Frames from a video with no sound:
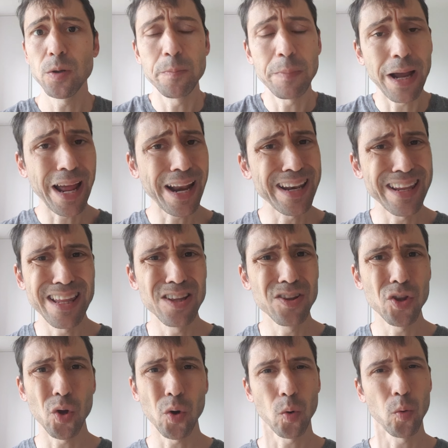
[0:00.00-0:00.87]
magari
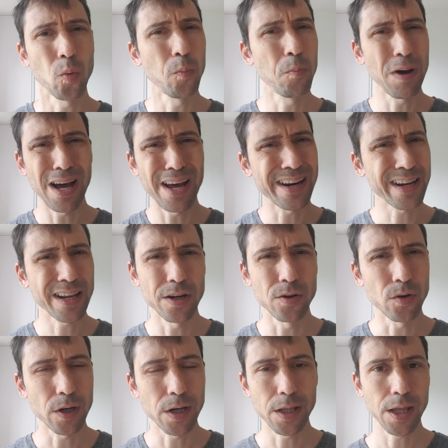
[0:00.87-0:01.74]
dentro un bar che
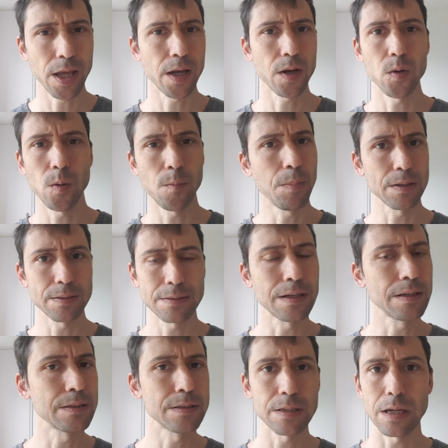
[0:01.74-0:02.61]
non ritengo
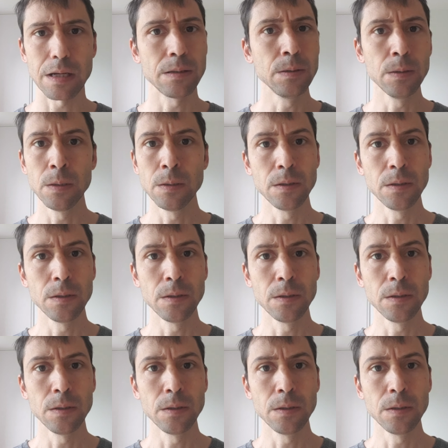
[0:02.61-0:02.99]
abbastanza eh,